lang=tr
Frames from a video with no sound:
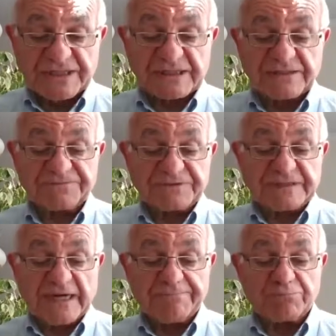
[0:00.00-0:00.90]

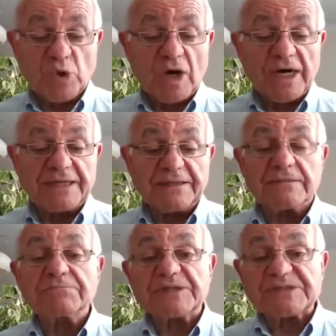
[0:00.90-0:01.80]
tarafından bu ay
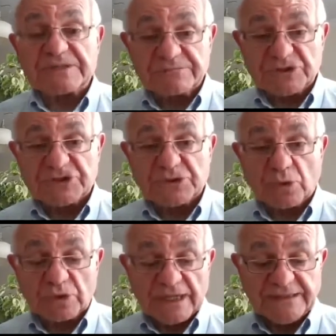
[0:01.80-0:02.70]
basılmış
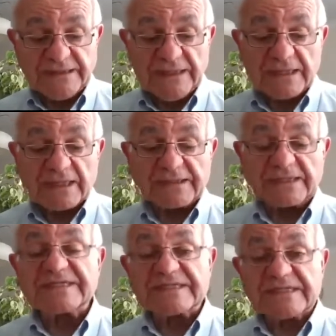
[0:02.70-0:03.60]
olan
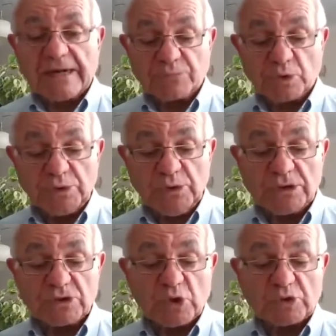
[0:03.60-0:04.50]
Kanal İstanbul
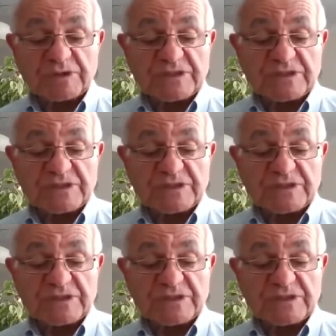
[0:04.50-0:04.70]
çok